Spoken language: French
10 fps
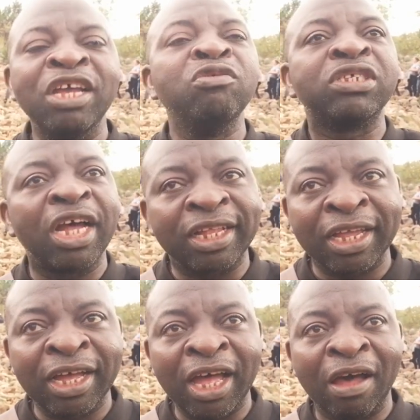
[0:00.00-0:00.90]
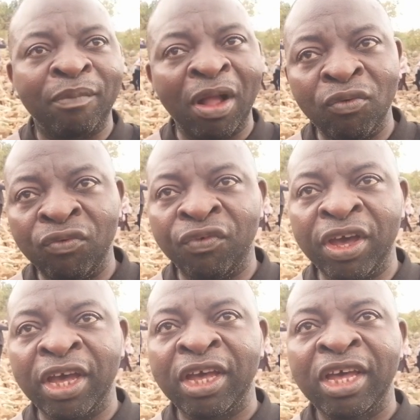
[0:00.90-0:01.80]
et nous attend à bras
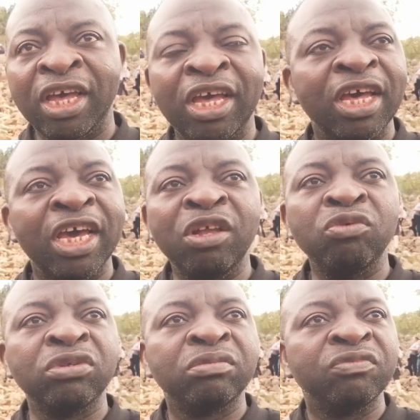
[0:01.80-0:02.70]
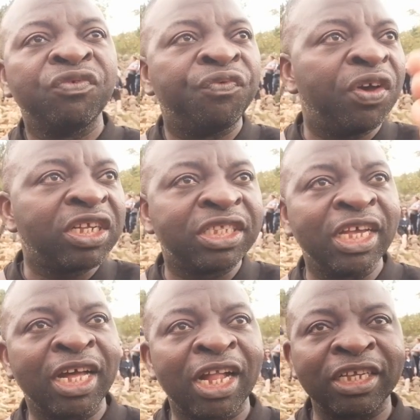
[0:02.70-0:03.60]
ouverts et nous verse
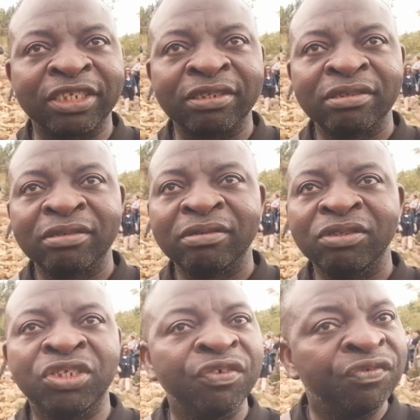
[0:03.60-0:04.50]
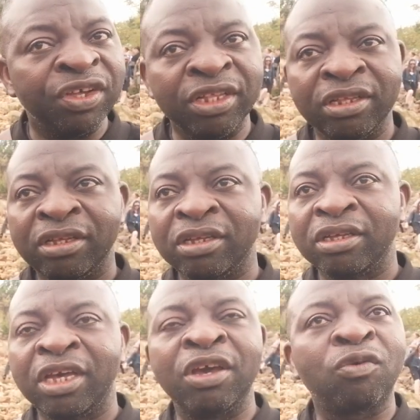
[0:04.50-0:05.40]
des grâces divines
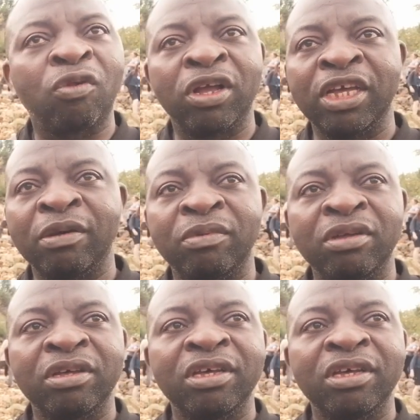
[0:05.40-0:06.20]
mm. incroyables.